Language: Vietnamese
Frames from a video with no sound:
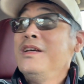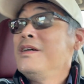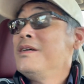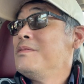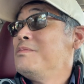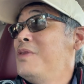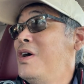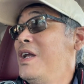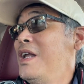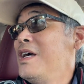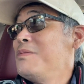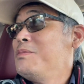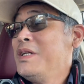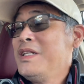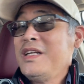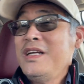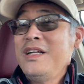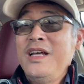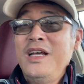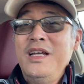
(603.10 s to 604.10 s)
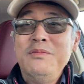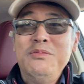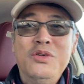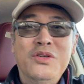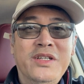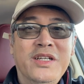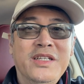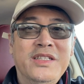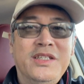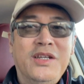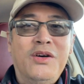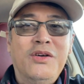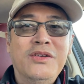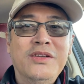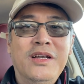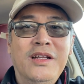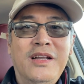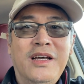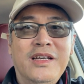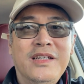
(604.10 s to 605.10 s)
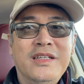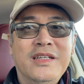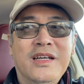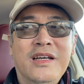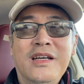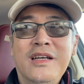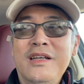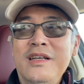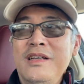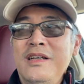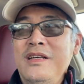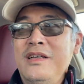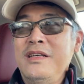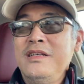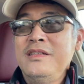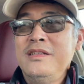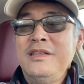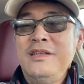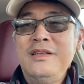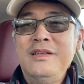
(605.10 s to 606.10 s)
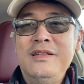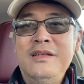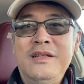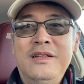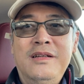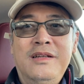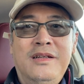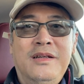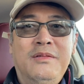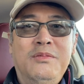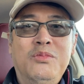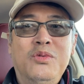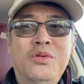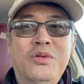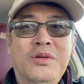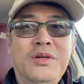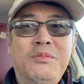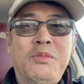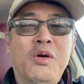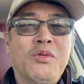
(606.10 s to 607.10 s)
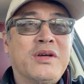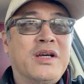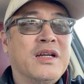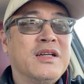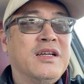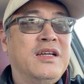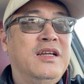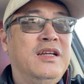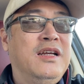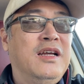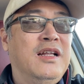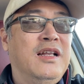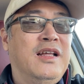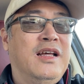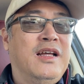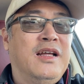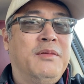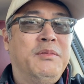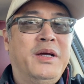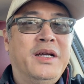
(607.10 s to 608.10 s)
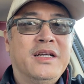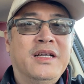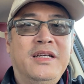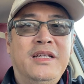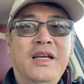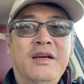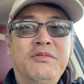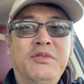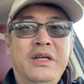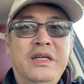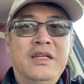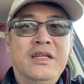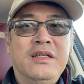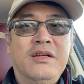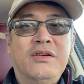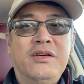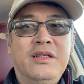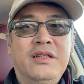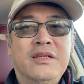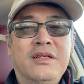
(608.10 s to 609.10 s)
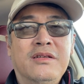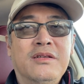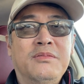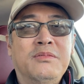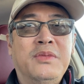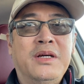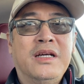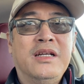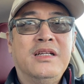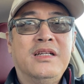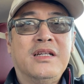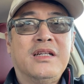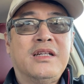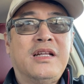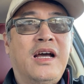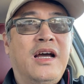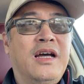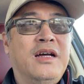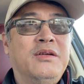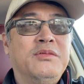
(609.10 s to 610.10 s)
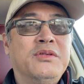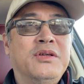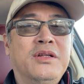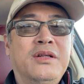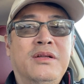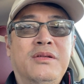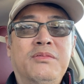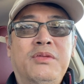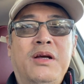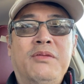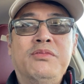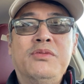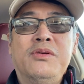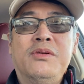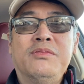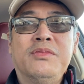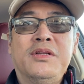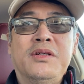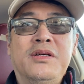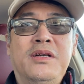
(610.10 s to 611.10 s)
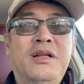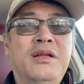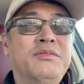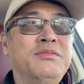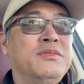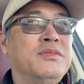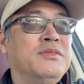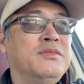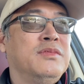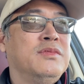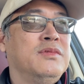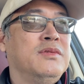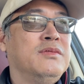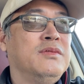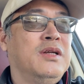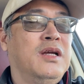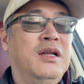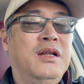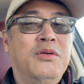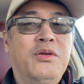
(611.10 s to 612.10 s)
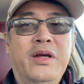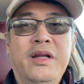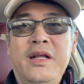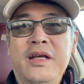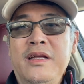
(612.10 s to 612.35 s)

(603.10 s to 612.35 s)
mỗi lần mình tới đây mua vé số với lại uh, mua bột cà ri hay là mang cái gia vị vậy thôi chứ còn mang cái thịt thả không không, không, tươi lắm anyway đi